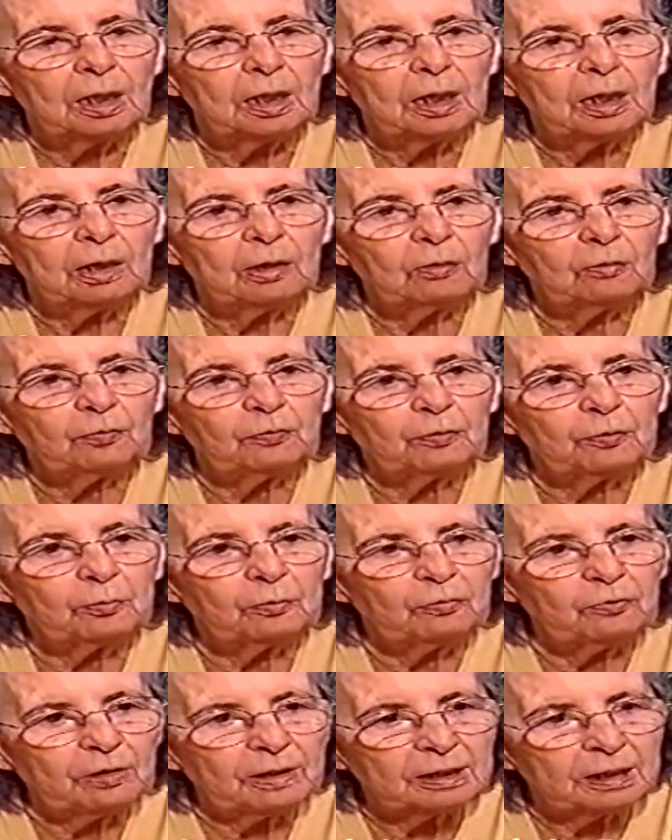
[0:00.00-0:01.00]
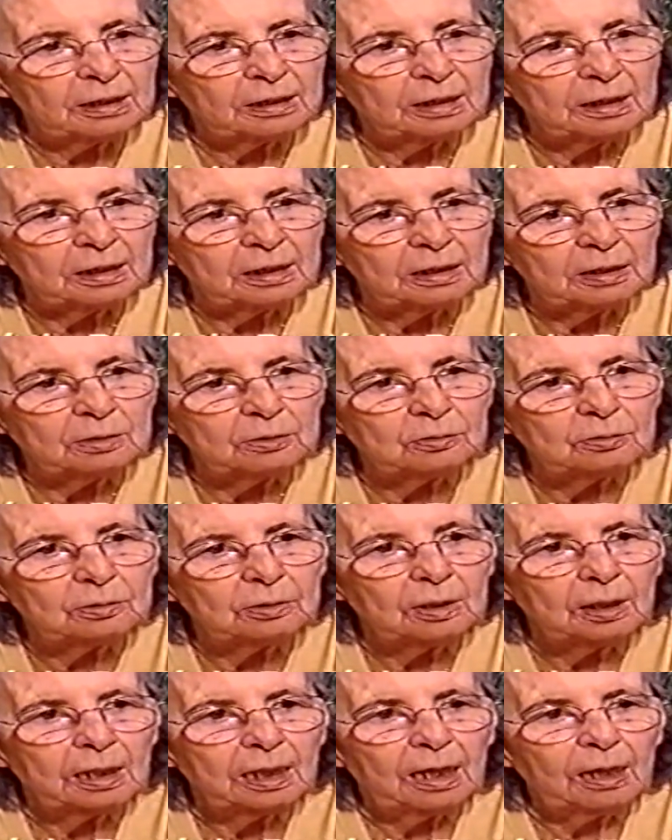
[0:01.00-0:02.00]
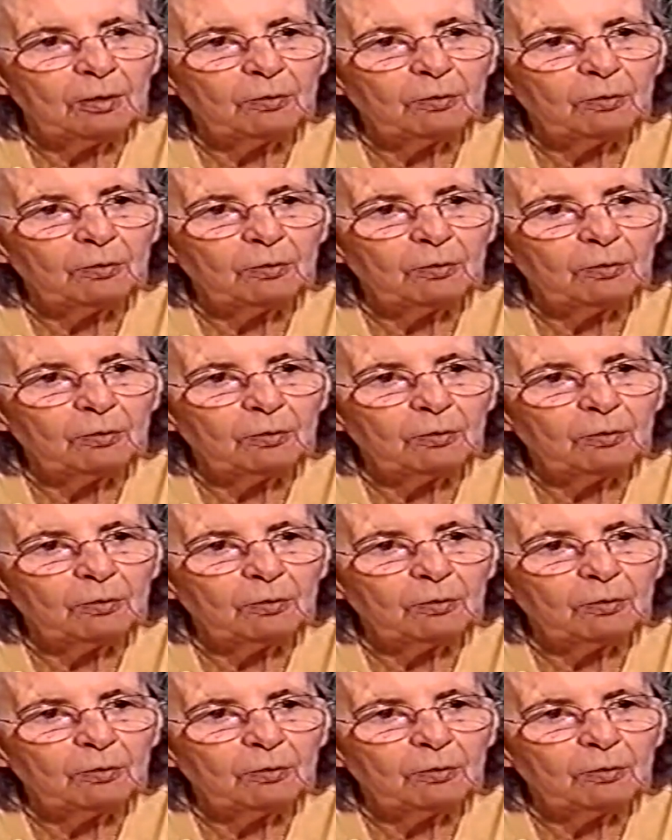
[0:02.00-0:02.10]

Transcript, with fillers: é um filme verdadeiro, um